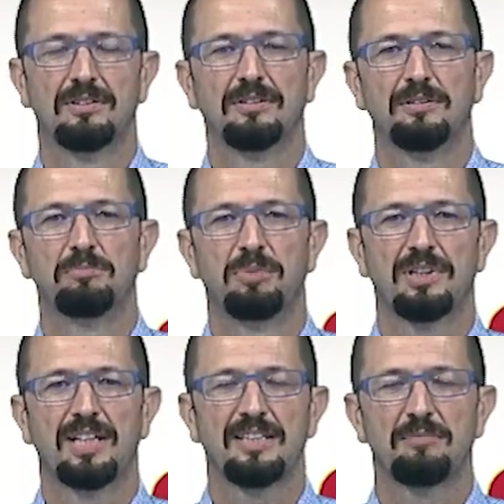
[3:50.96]

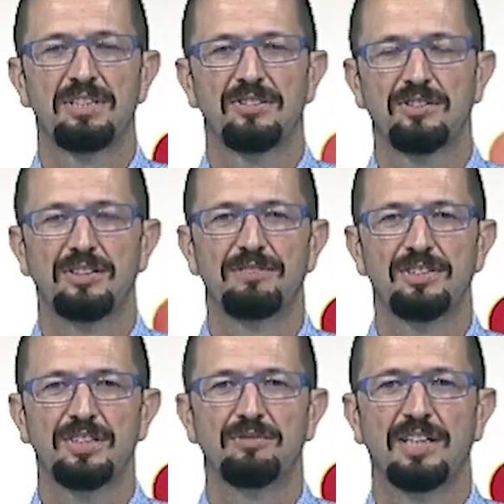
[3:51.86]
importante bastione
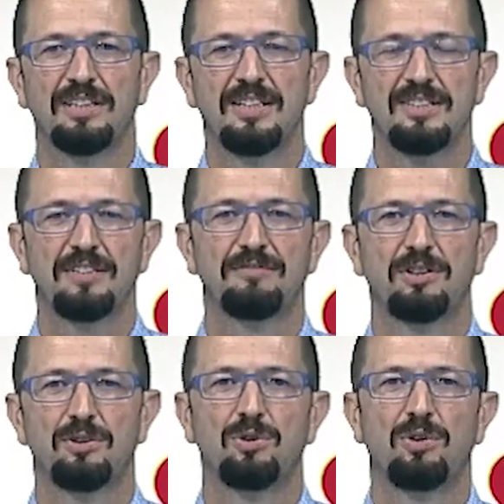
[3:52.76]
difensivo che i tedeschi
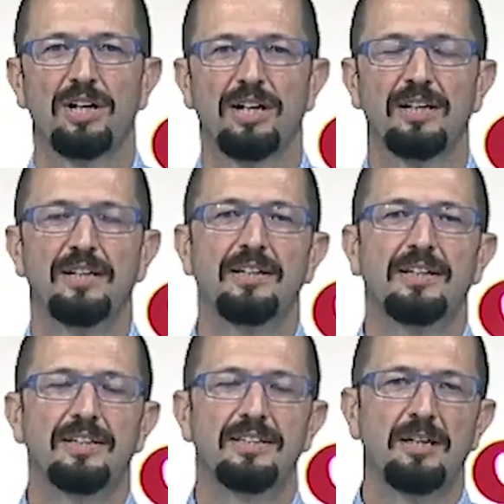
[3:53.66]
fanno correre
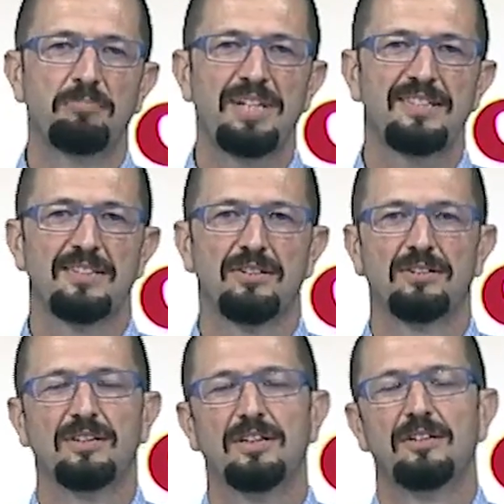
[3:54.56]
da
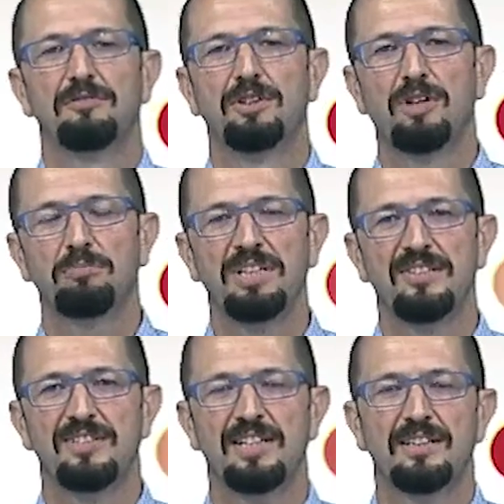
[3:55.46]
Pesaro fino a
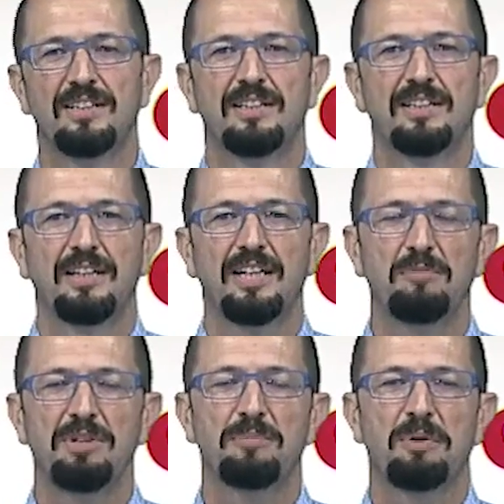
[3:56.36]
Pisa e
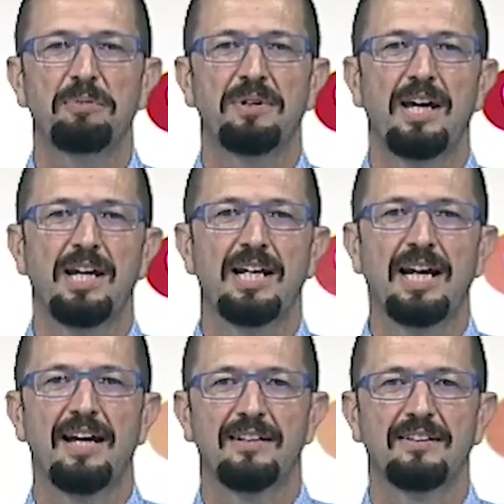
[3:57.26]
Rimini è, proprio, è il
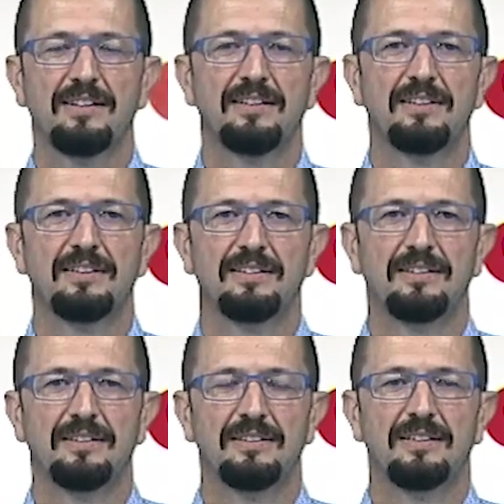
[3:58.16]
cardine eh,
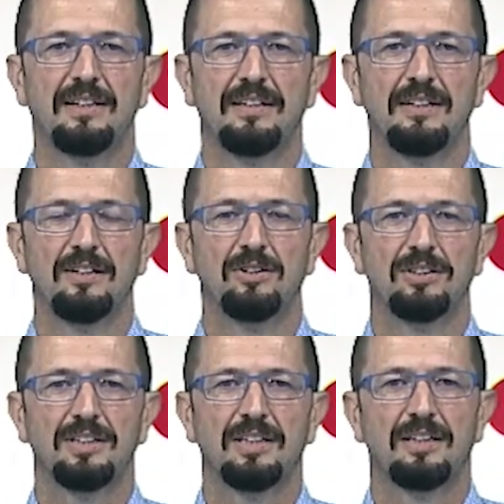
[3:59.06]
della linea
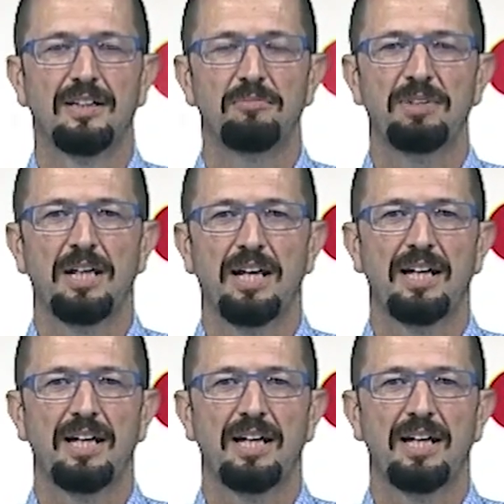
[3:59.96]
gotica. Rimini è